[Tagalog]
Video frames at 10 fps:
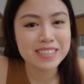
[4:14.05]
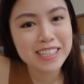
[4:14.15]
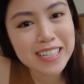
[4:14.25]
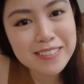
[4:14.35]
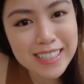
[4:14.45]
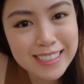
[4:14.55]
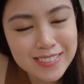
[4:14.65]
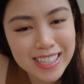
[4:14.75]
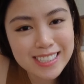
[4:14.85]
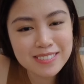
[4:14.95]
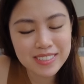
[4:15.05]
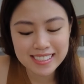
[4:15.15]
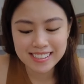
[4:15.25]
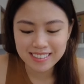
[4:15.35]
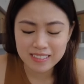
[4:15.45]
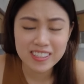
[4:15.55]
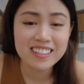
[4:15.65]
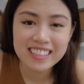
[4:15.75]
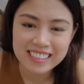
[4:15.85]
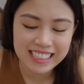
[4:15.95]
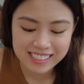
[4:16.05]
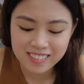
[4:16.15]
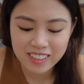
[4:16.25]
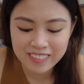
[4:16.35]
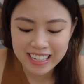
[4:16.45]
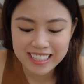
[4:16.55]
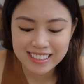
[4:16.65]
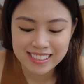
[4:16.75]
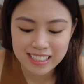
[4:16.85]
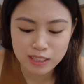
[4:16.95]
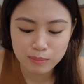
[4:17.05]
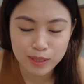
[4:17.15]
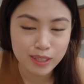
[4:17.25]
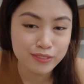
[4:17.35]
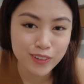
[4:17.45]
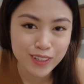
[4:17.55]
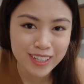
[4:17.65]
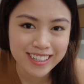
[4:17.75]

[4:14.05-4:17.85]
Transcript: Hindi ko alam, guys, kung malakas yung boses ko. Pero, yes, we're flying to Singapore for...